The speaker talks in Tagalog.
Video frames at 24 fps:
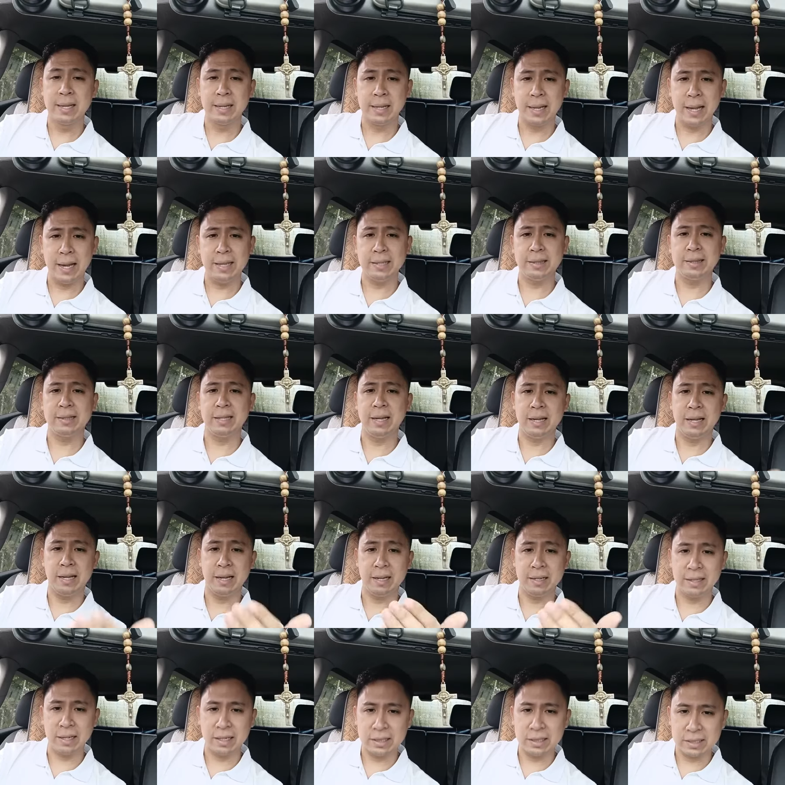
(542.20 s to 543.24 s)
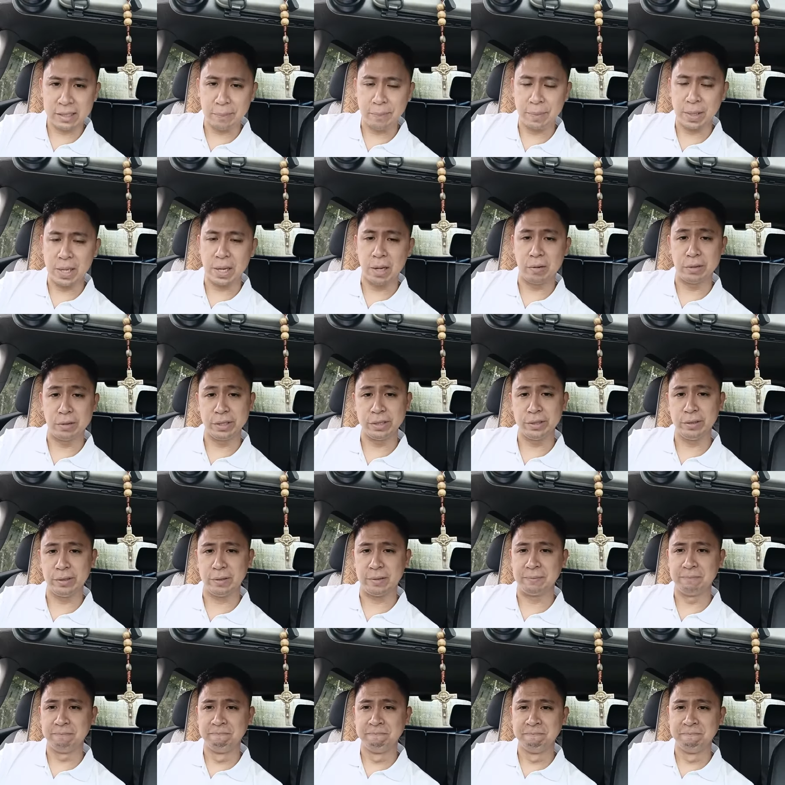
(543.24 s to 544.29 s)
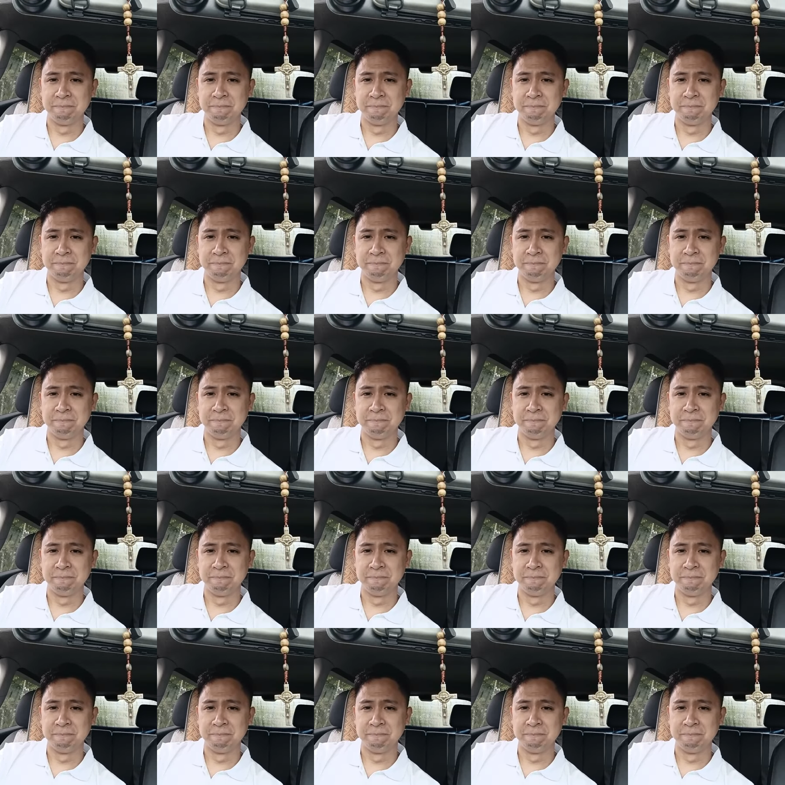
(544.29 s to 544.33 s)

kahit na hanggang sa panahong ito.